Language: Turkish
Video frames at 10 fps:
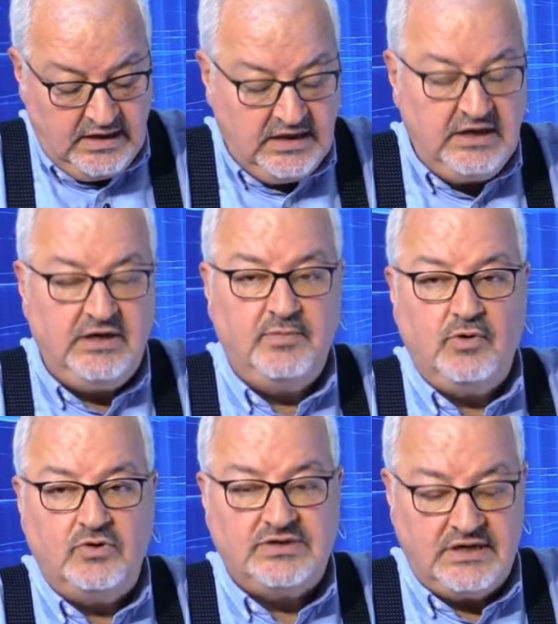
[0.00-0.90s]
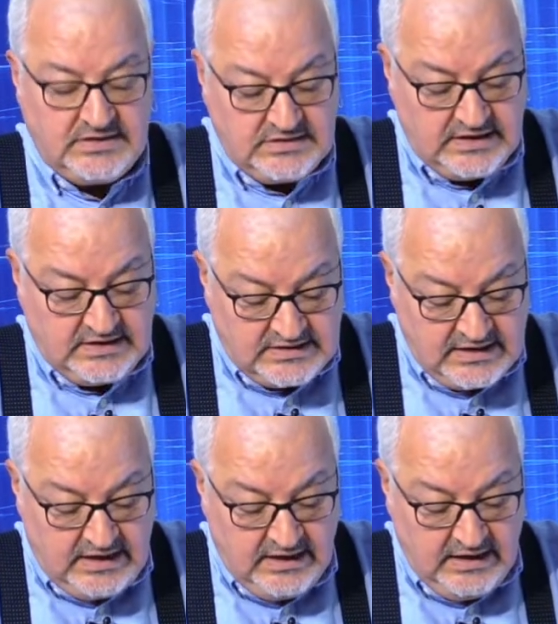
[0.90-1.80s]
2018'de ise
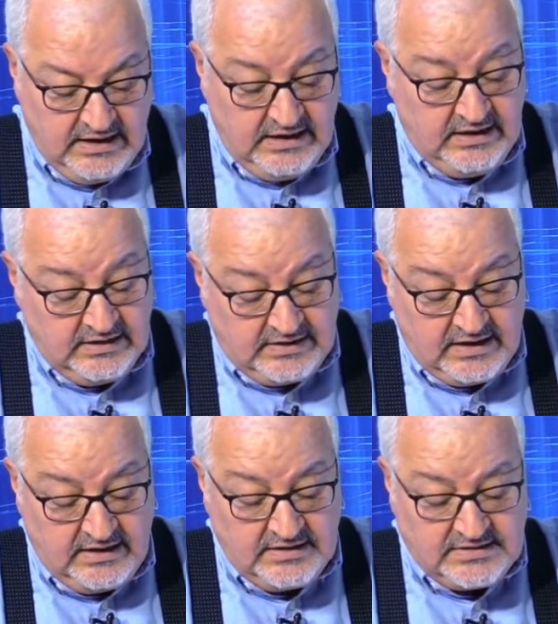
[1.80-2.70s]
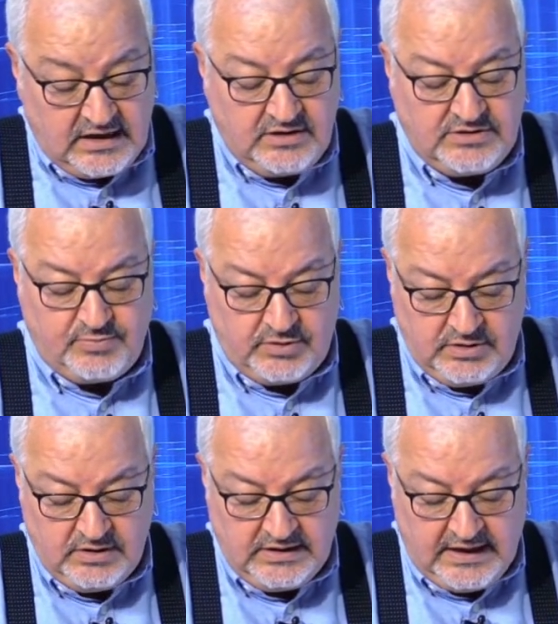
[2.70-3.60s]
İngiltere'nin Salisbury
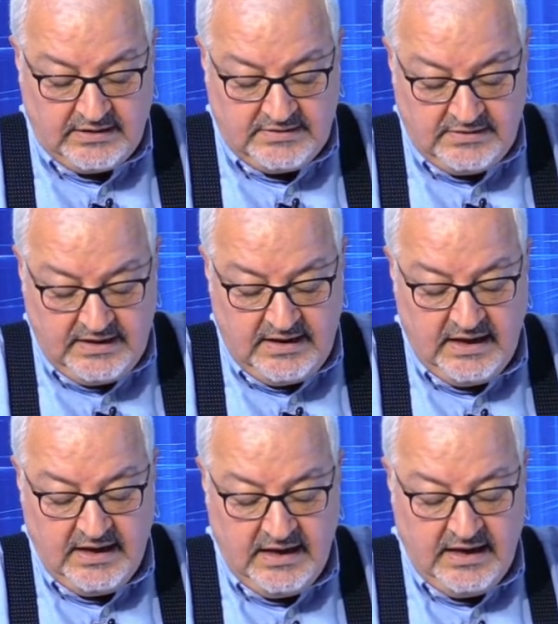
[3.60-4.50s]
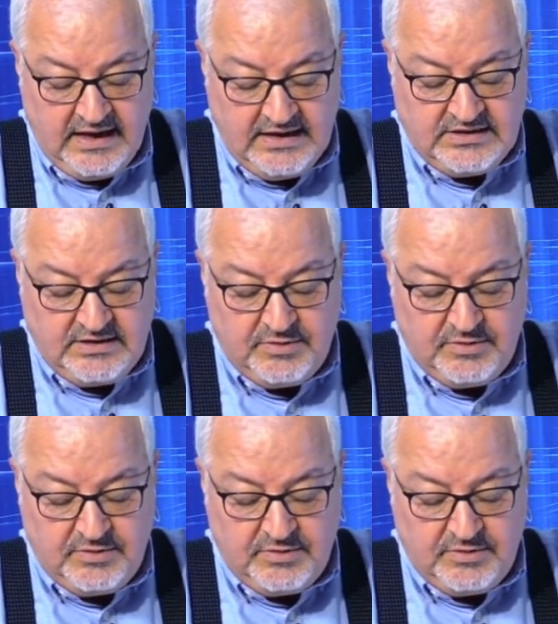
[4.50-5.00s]
kentinde eski bir